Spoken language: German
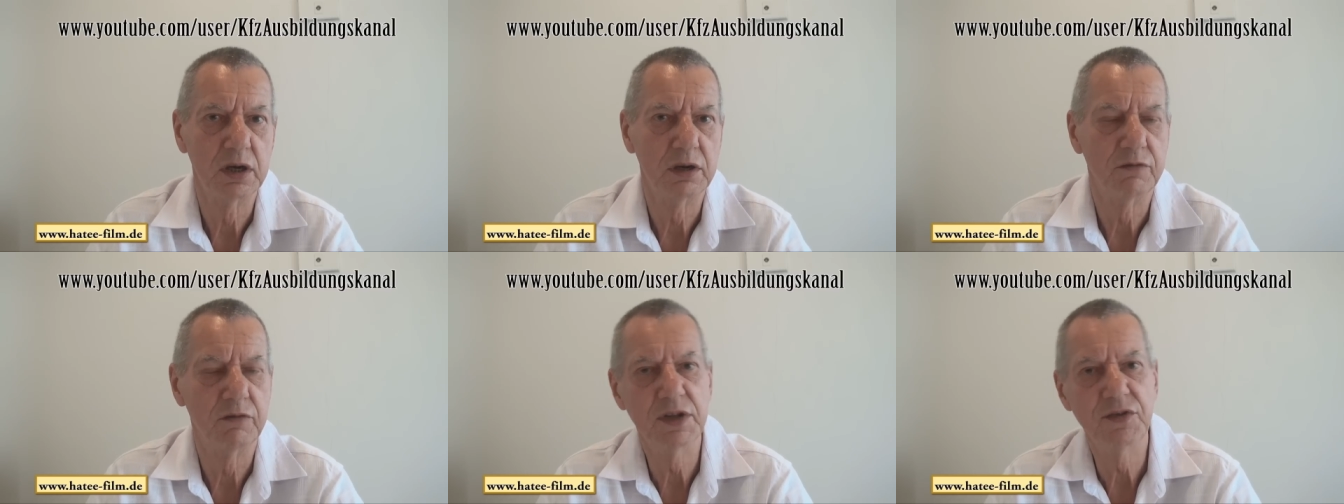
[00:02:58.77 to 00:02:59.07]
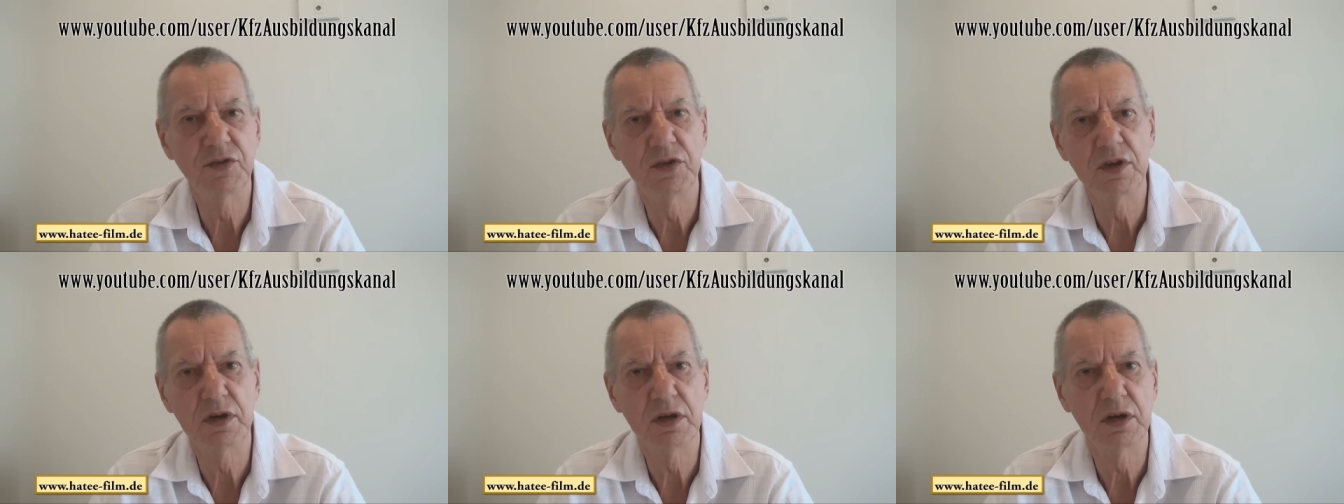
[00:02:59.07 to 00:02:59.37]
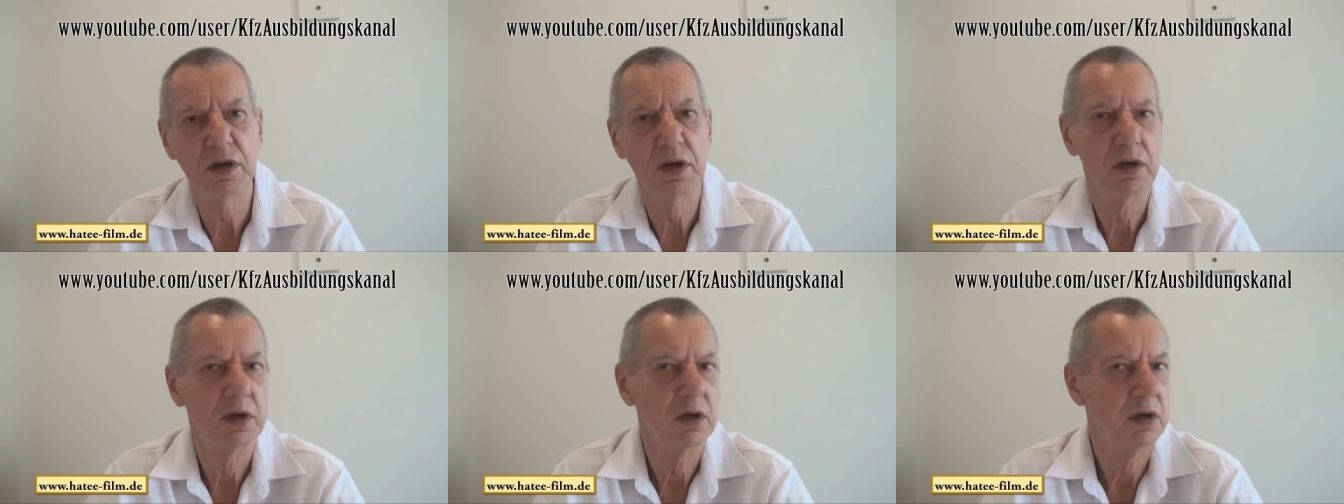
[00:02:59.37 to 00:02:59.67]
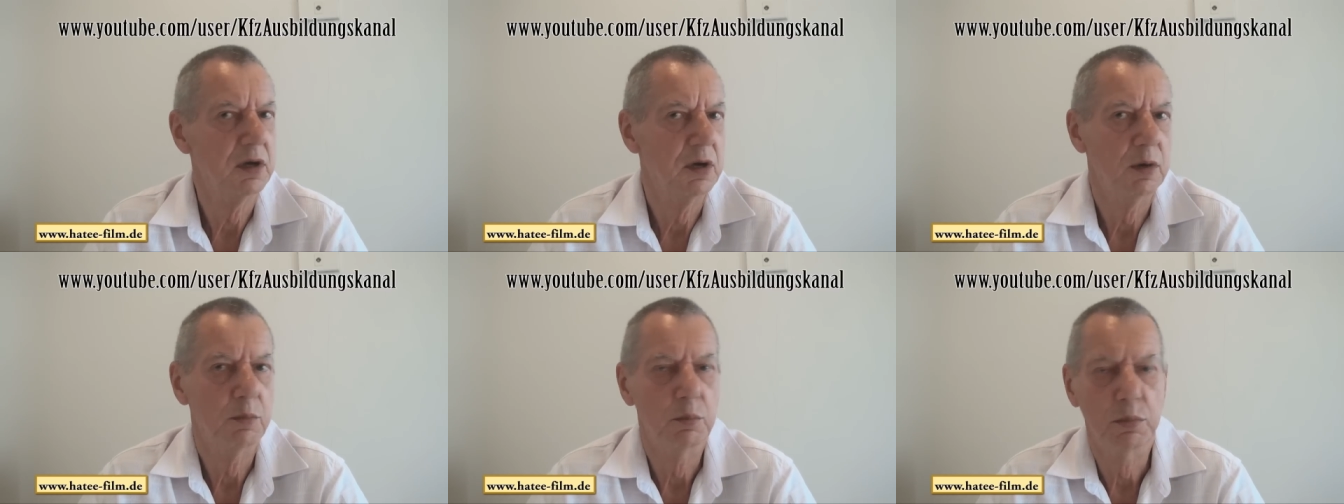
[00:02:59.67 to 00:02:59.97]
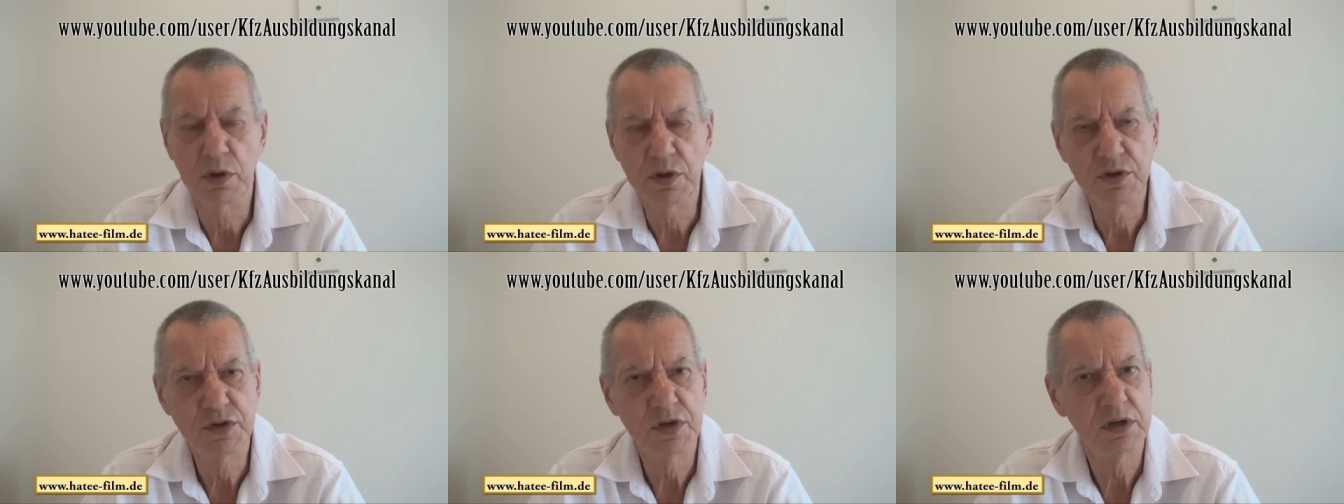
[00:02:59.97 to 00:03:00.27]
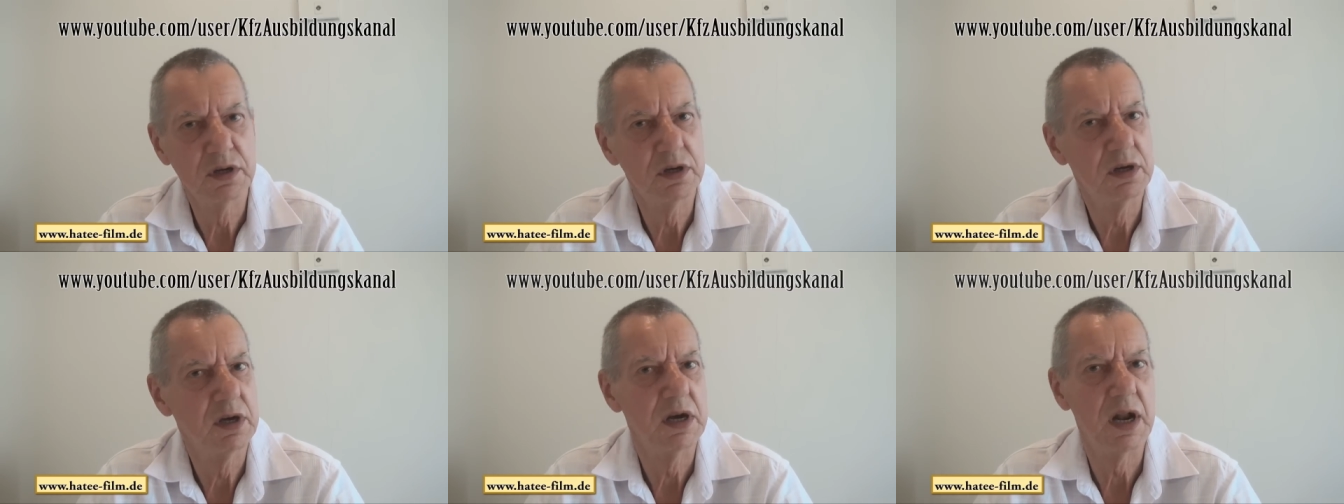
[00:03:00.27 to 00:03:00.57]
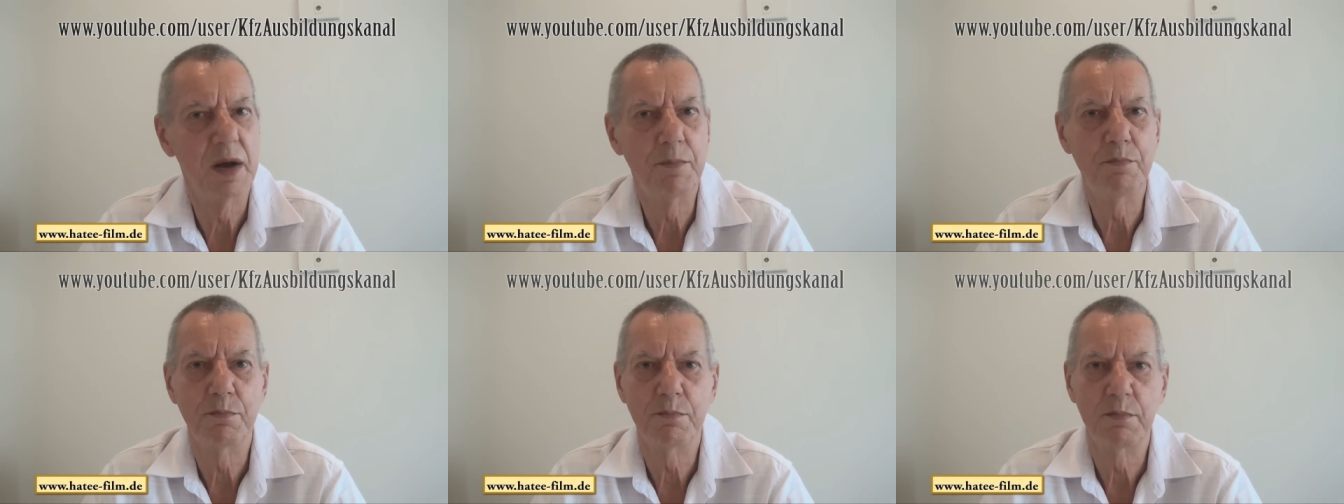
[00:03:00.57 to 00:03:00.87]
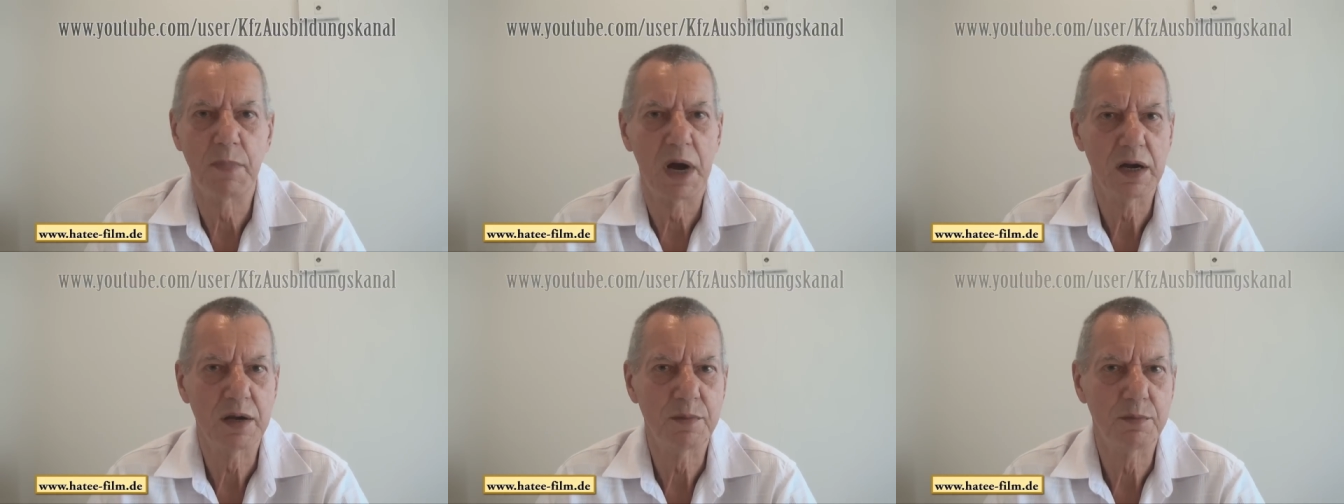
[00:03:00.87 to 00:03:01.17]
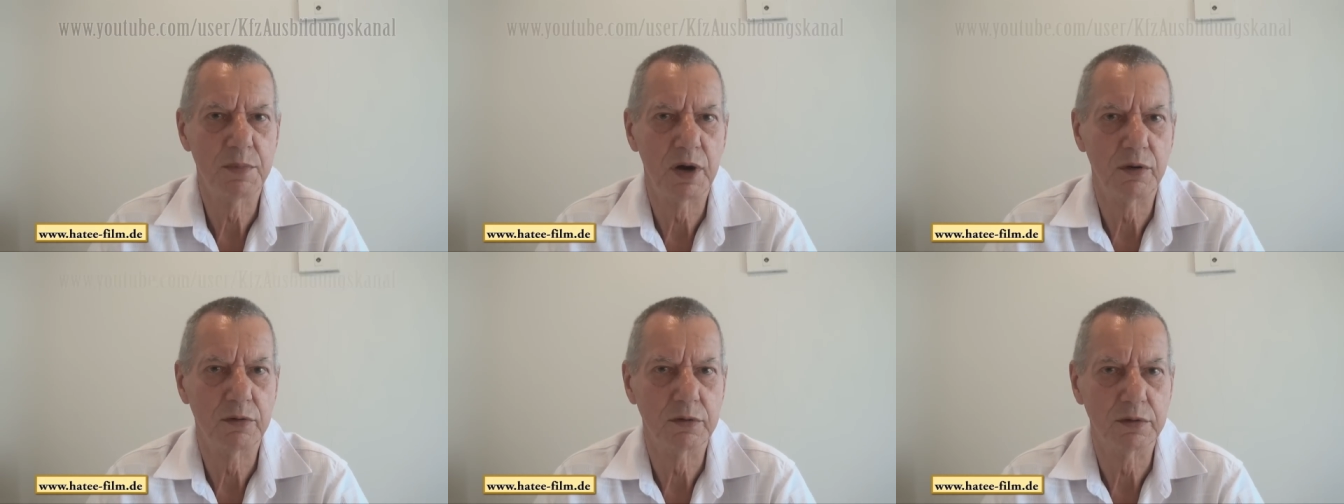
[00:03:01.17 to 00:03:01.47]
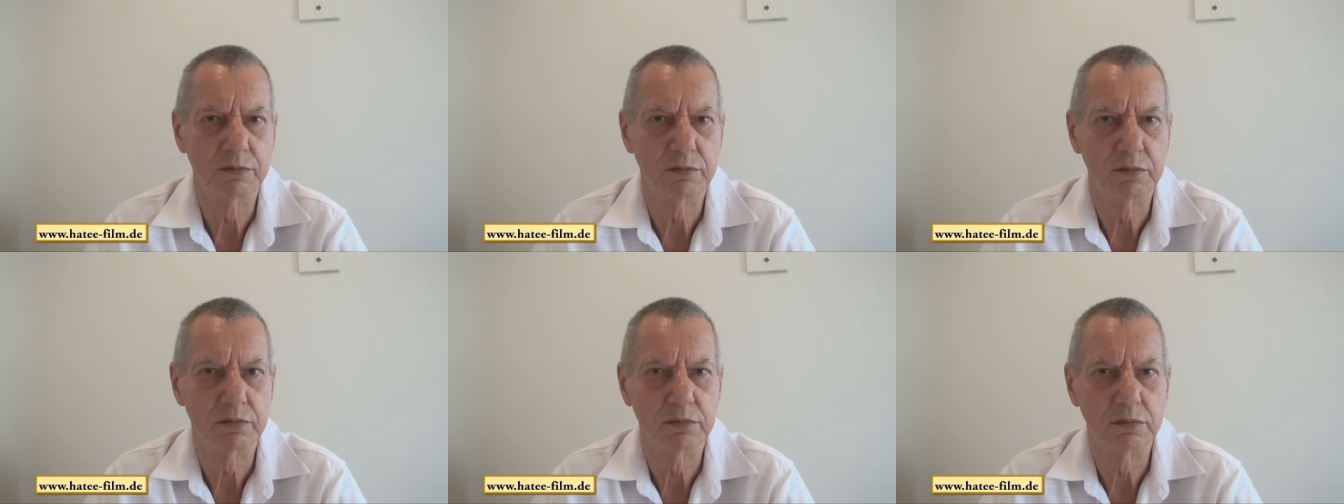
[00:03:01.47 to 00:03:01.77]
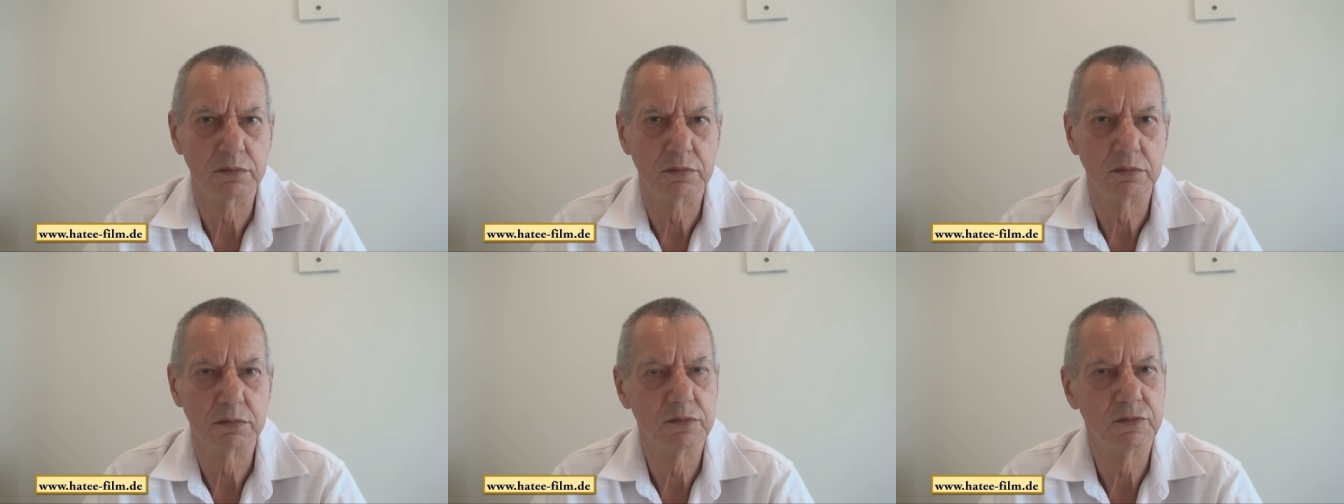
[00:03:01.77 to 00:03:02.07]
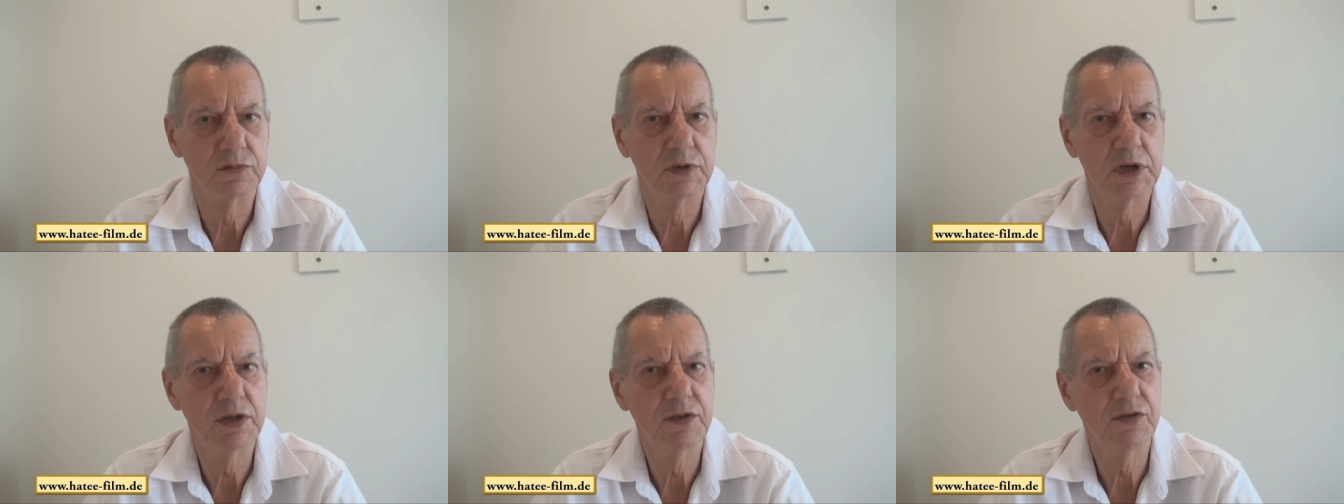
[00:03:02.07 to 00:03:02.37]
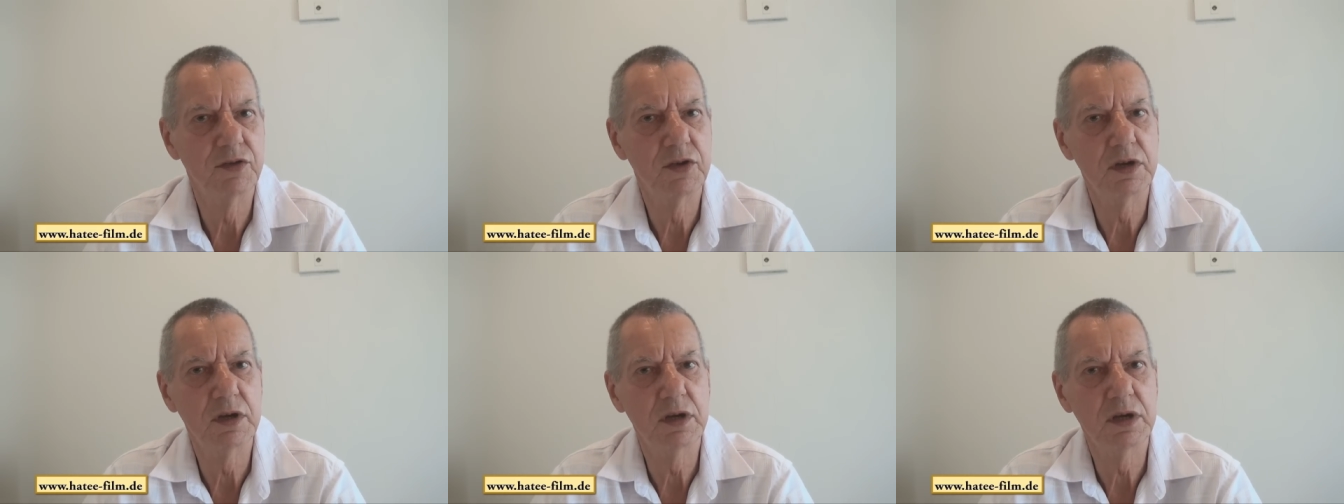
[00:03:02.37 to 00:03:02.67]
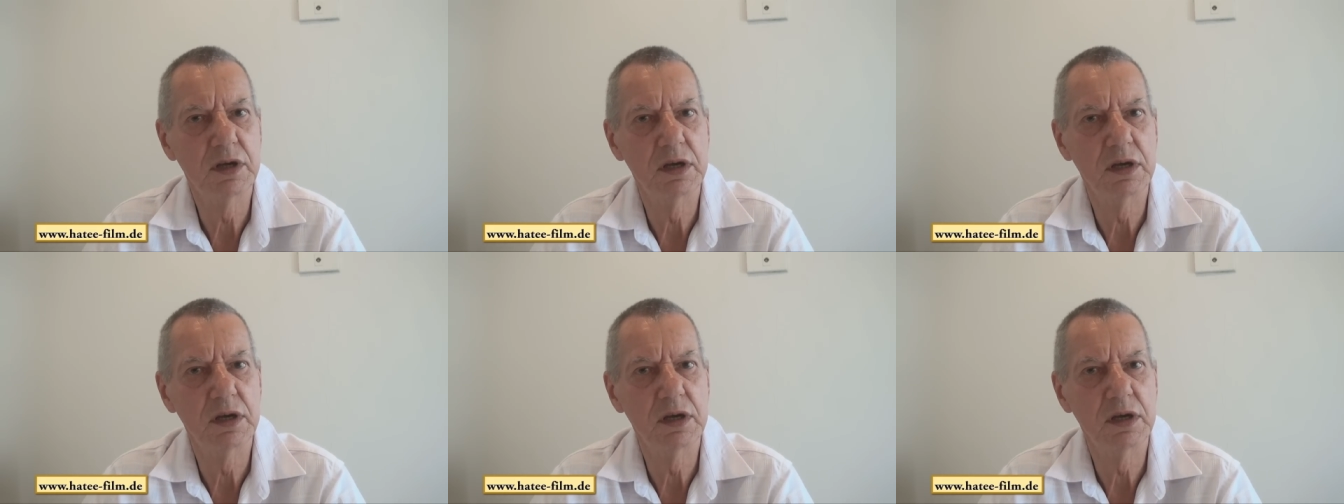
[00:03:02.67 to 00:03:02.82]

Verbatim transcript: wenn Sie bunte Lampen einbauen, wenn Sie